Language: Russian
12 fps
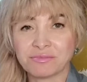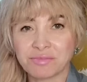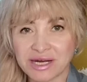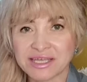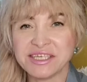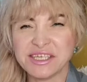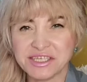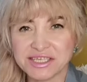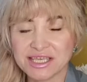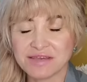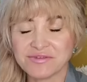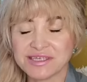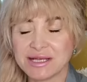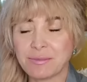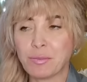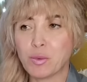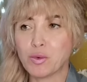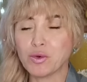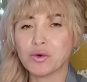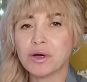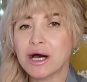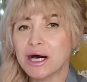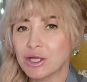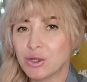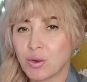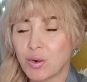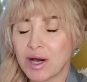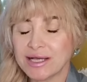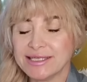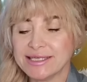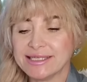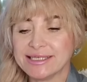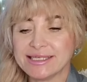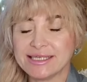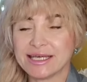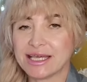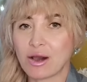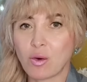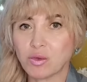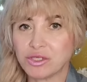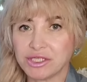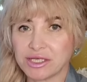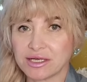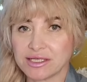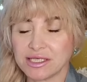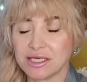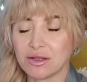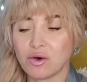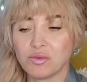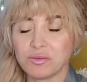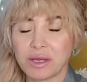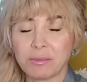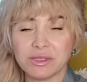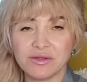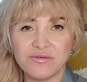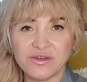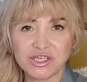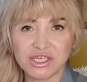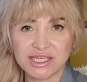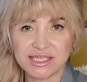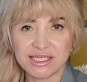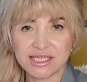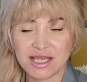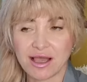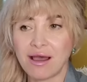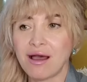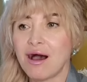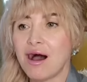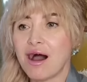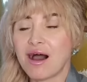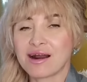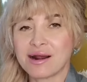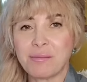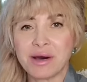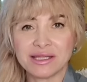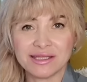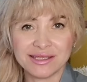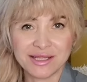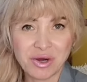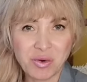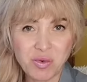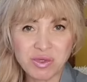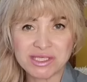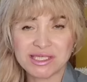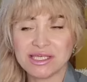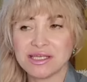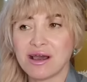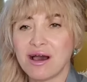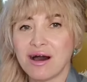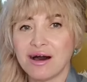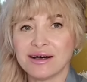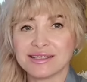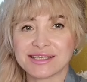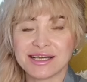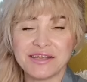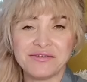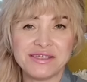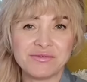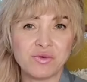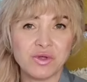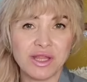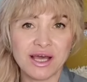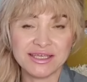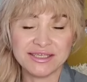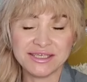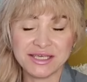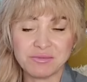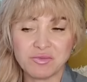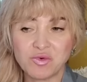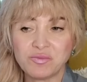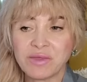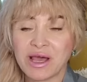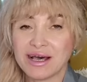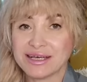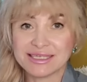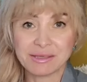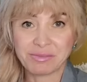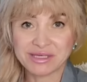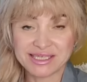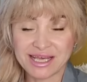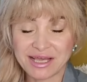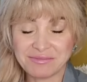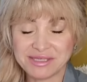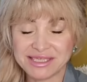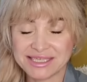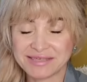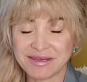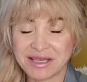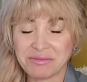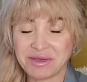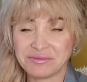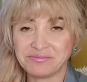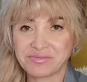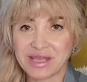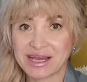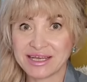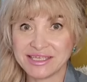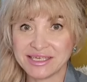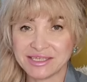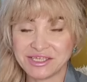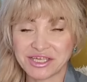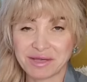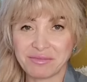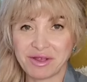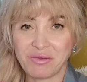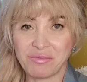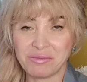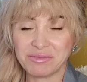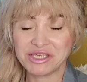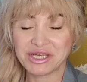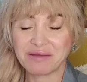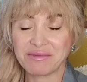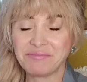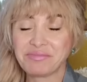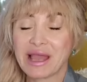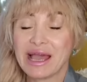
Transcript: практически вслепую, но один из них я очень хотела, он у меня был в виш-листе, ароматы на осень, а, скорее всего на зиму, запасаемся своими хотелочками, любимочками.